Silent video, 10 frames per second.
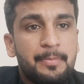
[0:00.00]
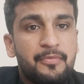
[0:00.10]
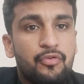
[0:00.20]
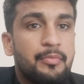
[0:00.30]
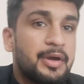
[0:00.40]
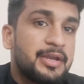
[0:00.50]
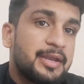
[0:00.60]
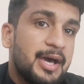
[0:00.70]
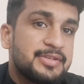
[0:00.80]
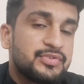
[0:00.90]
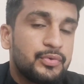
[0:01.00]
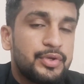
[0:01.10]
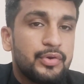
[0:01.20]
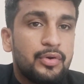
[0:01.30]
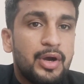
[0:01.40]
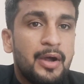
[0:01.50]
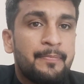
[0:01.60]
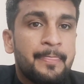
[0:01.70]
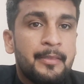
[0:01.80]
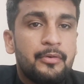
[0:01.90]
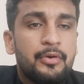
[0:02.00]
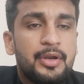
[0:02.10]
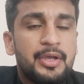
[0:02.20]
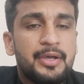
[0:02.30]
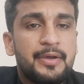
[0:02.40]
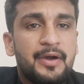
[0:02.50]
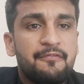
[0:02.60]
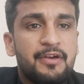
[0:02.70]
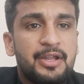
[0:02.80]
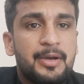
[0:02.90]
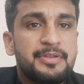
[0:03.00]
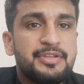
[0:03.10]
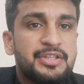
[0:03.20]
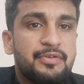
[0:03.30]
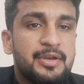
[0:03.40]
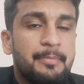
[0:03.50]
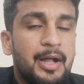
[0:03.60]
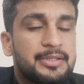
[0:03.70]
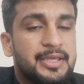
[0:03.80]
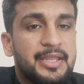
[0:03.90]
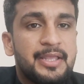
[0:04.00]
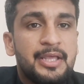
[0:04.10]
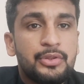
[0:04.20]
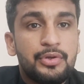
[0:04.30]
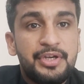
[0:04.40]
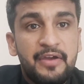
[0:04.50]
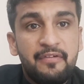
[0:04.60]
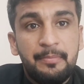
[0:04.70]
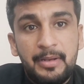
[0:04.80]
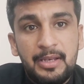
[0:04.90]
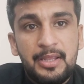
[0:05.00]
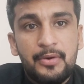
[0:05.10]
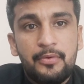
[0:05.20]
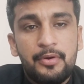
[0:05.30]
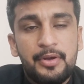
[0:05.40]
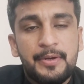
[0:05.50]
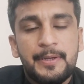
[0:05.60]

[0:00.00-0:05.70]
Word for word: परफॉर्म करना नहाय ज़रूरी होगा और अगर वर्ल्ड कप में जाते हुए अगर बात करें तो डेविड मिलर और